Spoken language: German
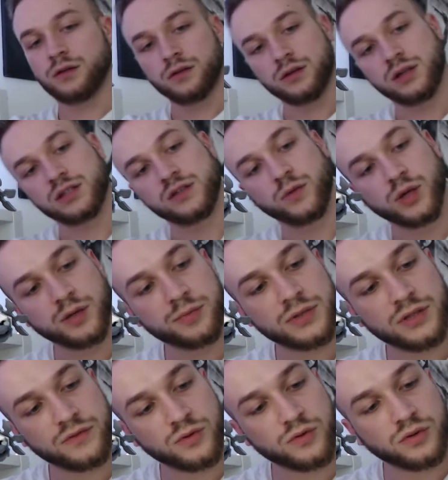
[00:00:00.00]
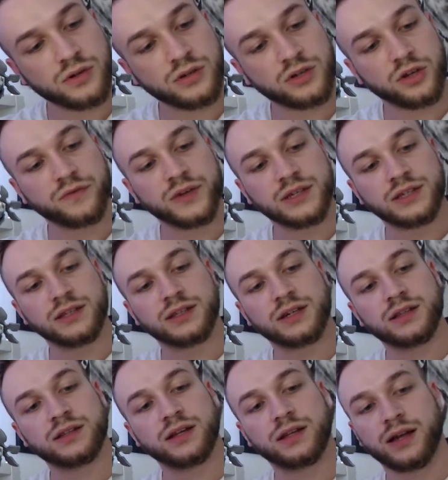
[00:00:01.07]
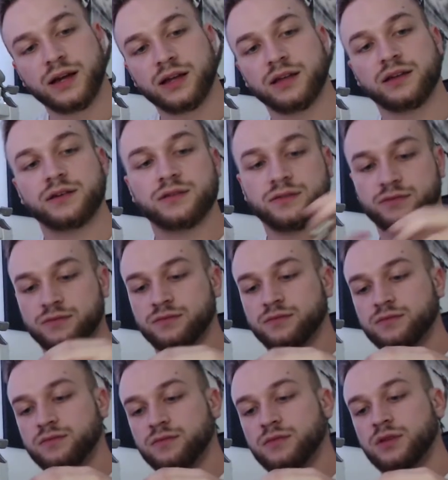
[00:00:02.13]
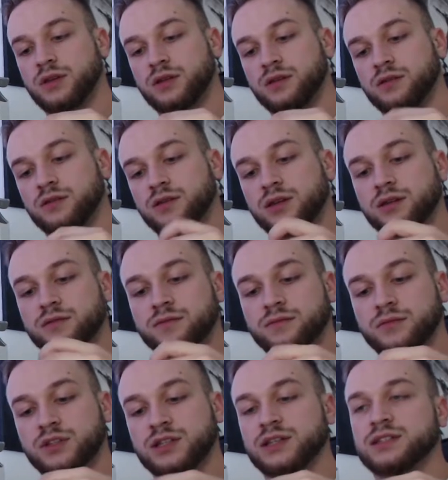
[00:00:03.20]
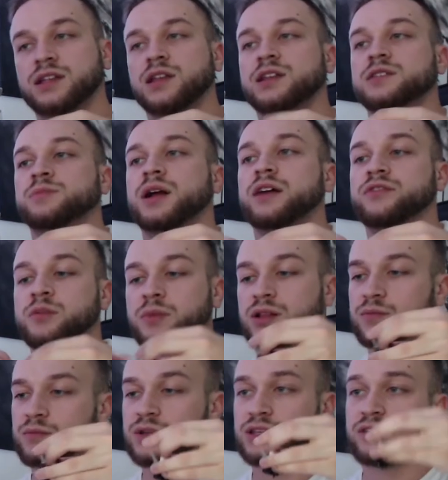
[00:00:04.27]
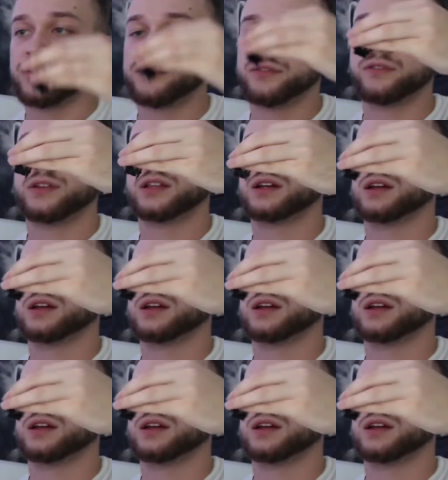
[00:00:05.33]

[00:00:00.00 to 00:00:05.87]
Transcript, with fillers: Jetzt aber ich die Figur. Können wir hier drin dann eine. Ich setze den jetzt mal einfach mit der Waffe, wenn er